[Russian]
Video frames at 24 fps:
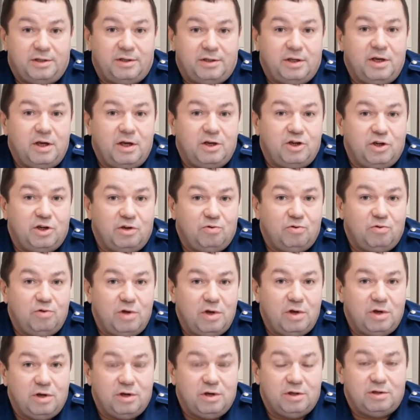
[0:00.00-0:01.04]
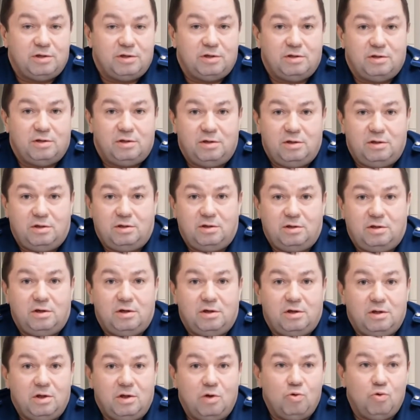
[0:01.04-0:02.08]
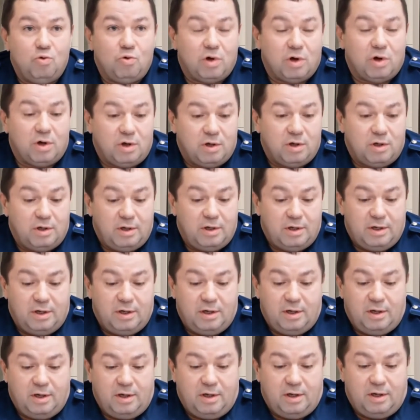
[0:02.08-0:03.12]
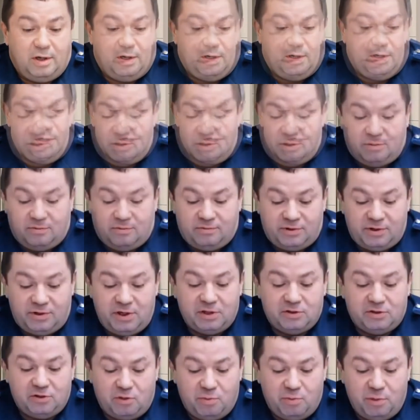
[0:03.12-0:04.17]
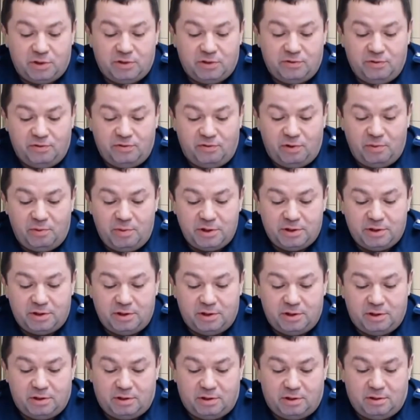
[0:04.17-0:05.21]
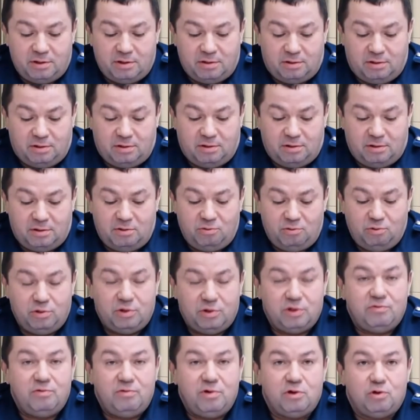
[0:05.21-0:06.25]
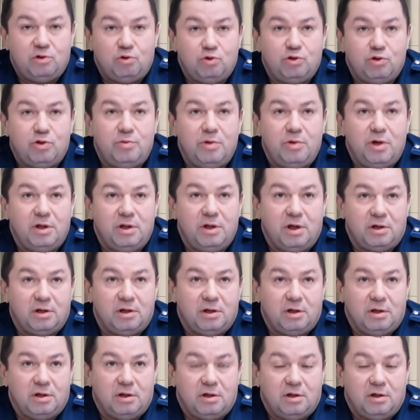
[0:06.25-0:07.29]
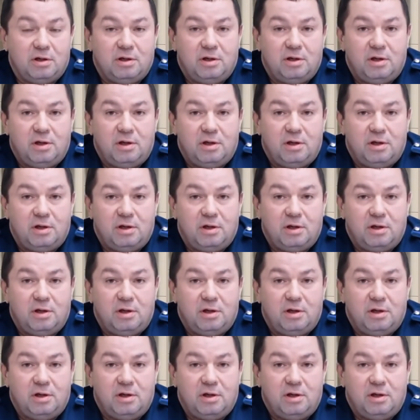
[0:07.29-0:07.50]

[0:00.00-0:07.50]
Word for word: Настоящая его деятельность – это наука. В средствах массовой информации его называют русским Леонардо.